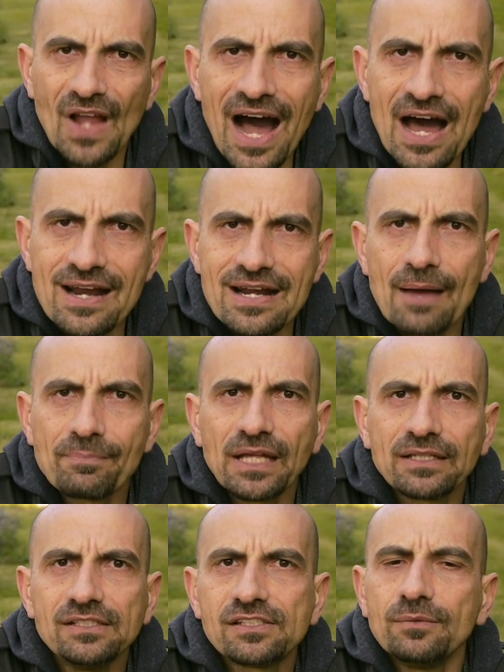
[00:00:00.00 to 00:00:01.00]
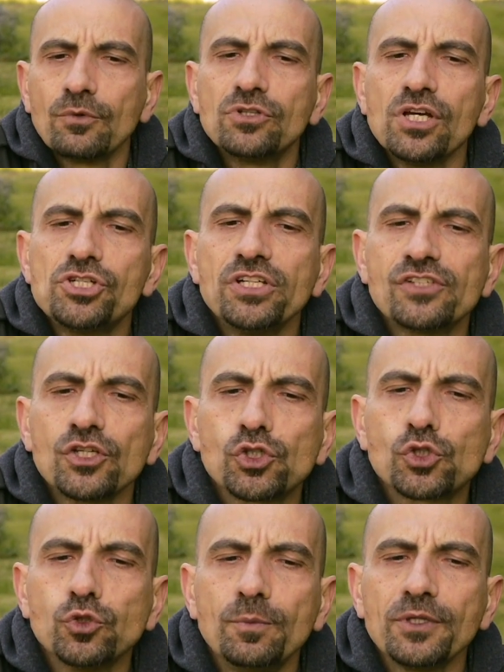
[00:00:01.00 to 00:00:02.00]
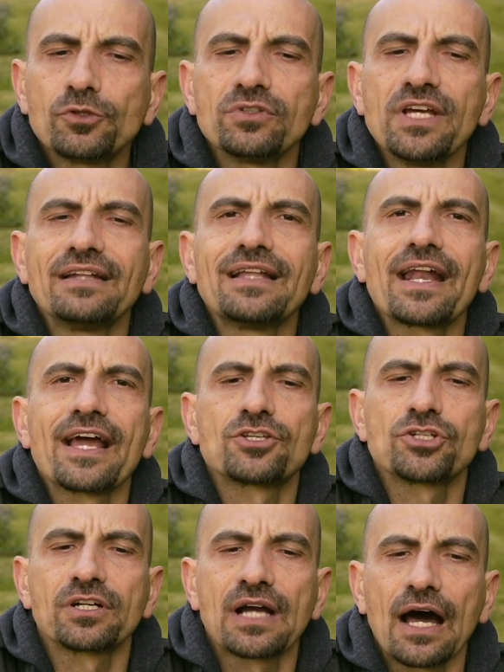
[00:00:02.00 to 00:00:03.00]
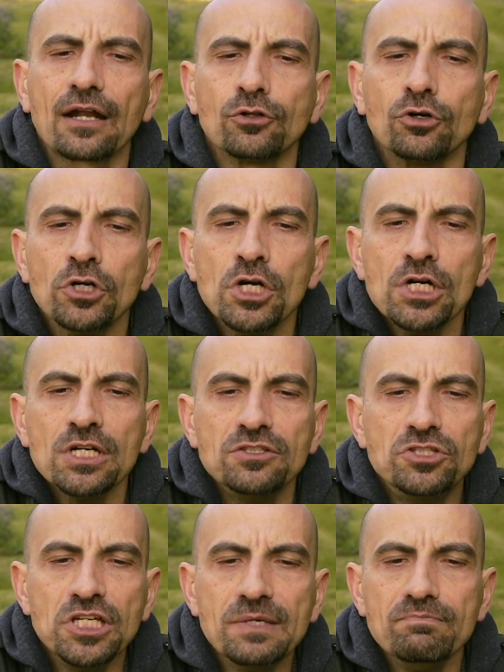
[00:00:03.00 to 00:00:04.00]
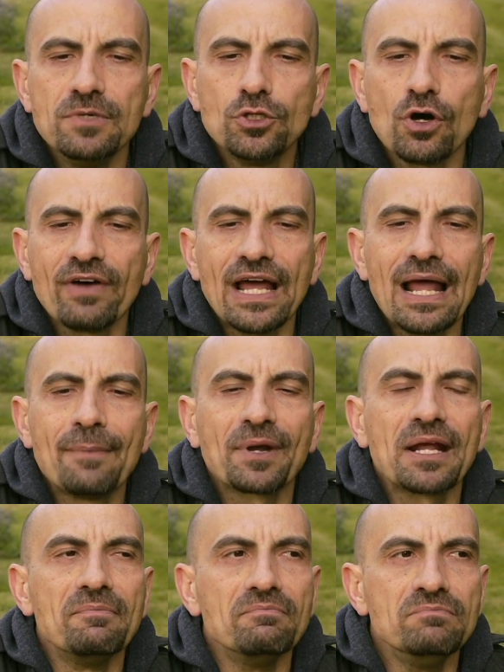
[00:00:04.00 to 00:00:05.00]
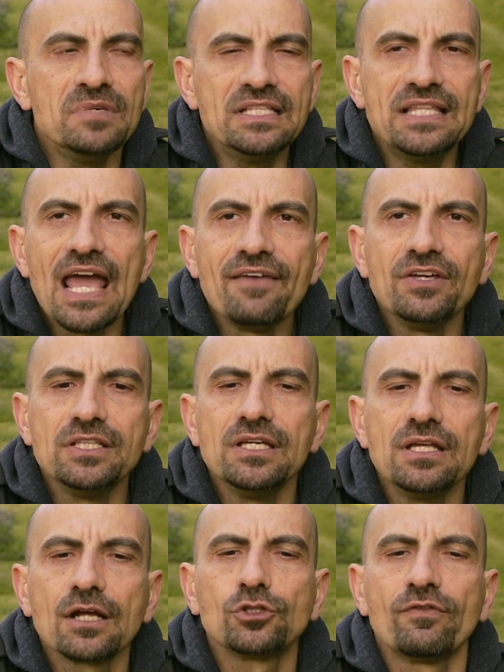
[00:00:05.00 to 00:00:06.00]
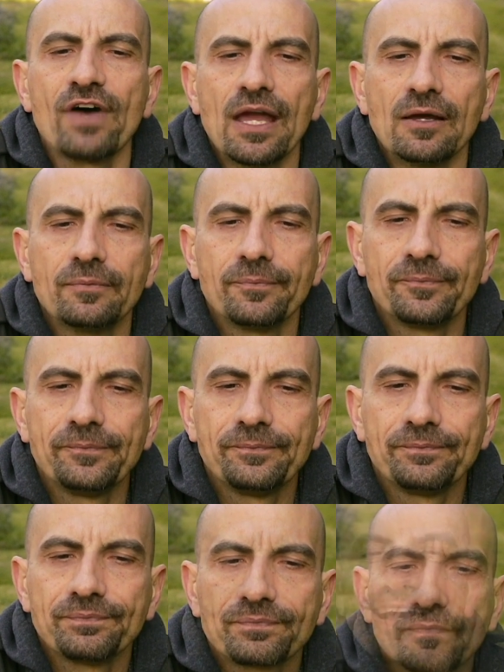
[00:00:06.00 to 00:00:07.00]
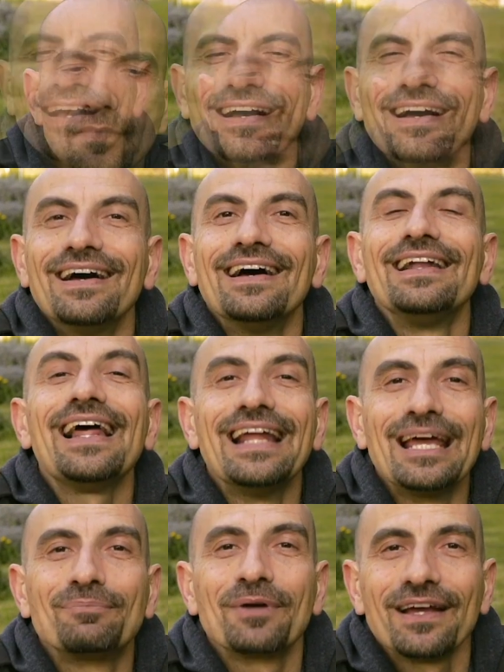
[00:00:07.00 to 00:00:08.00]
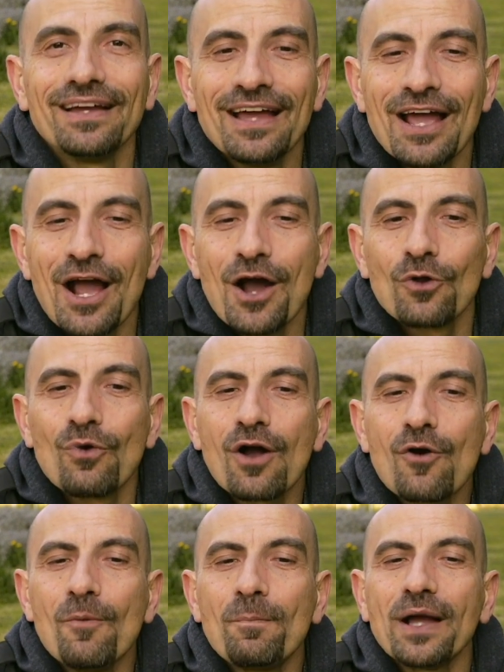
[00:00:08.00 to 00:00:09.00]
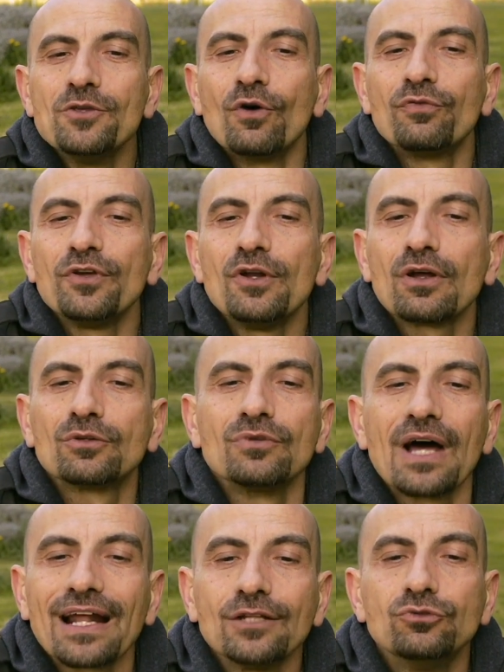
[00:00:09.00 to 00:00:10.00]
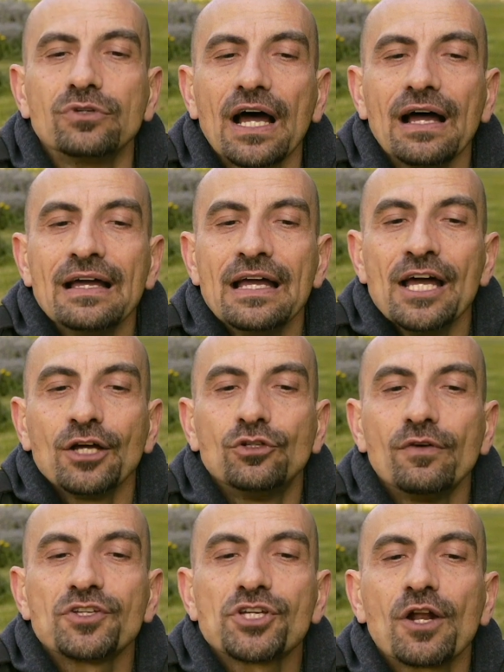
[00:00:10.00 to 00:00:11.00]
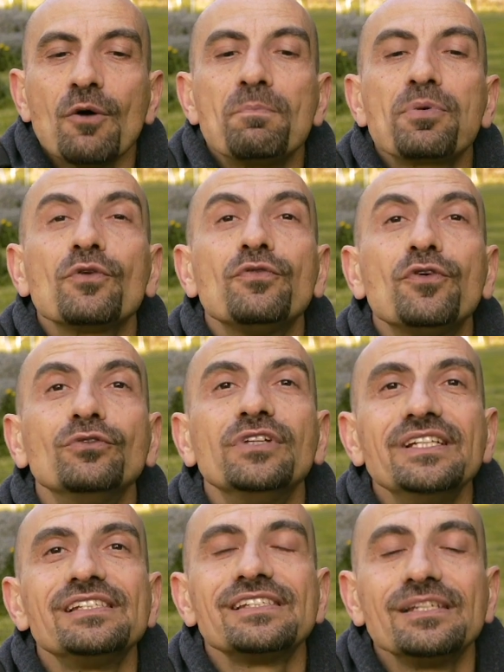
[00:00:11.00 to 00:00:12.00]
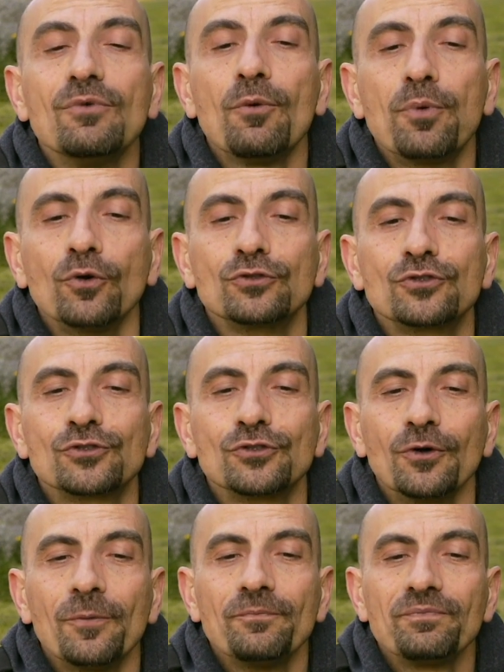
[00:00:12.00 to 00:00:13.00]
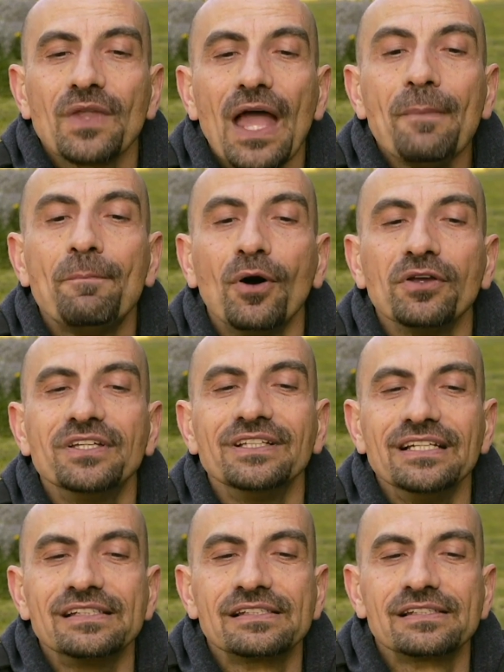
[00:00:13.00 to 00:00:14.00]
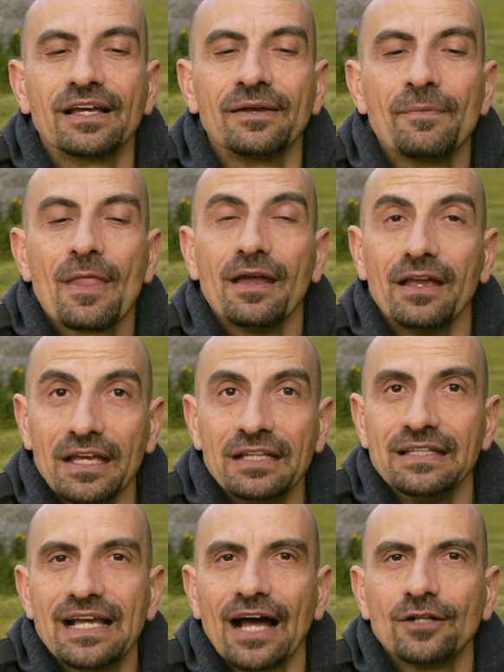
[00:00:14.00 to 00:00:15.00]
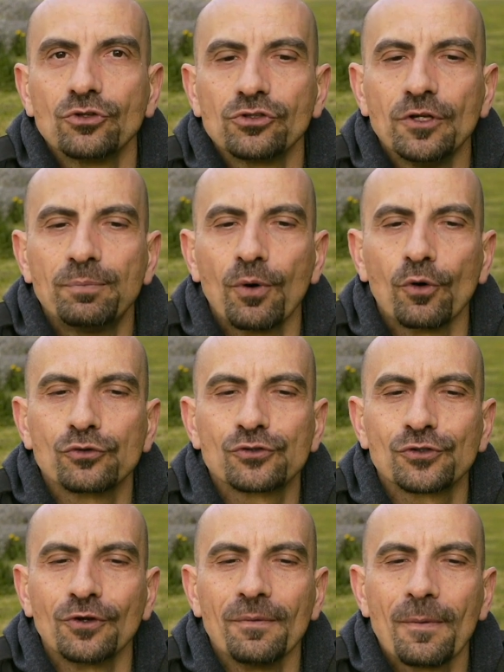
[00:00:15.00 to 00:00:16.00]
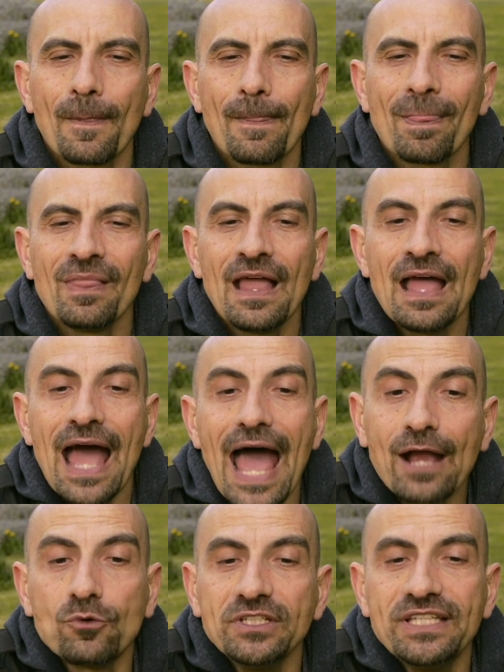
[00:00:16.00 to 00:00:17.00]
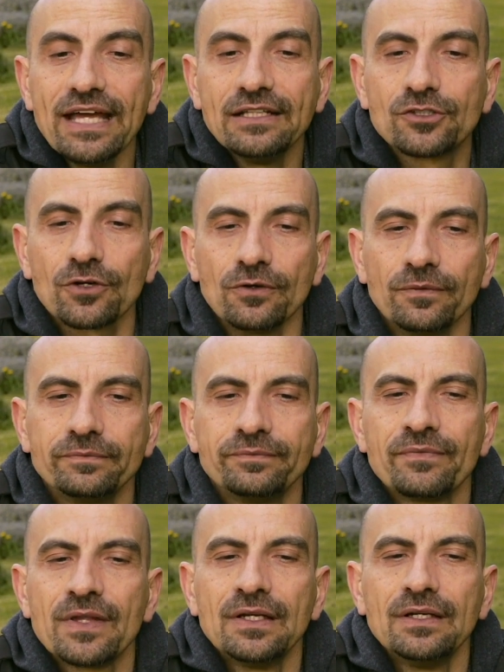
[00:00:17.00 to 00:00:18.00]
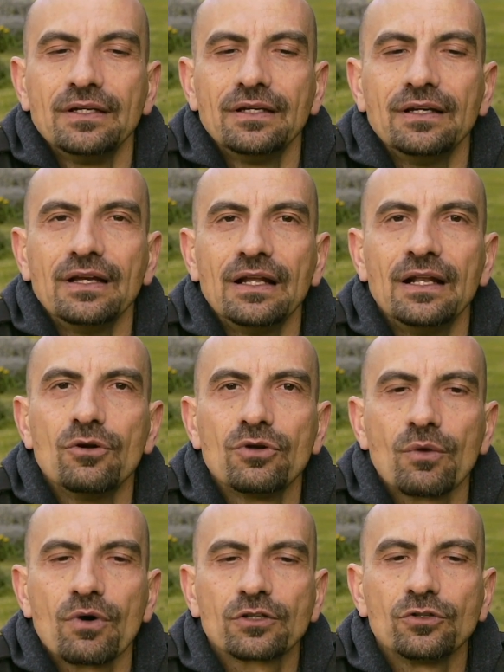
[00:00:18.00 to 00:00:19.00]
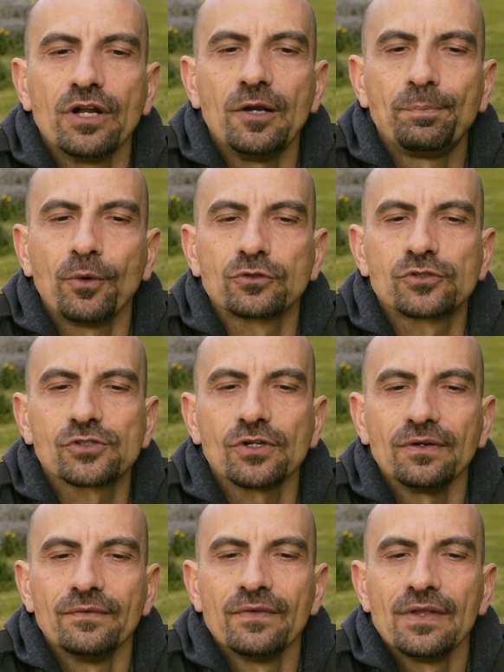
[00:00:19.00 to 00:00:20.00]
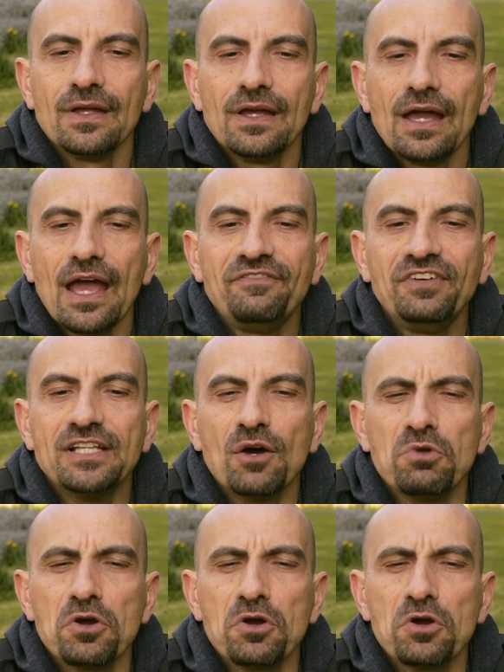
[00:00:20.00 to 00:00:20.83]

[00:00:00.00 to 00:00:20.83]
arrabbiatissimo, decise subito di andare a cercarlo. Dimmi dov'è, lepre, mi devi dire dov'è. La lepre lo accompagnò fino ad una radura dove c'era un profondissimo pozzo e poi gli disse, indicandogli il pozzo, è qui dentro. Il leone guardò nel pozzo e vide un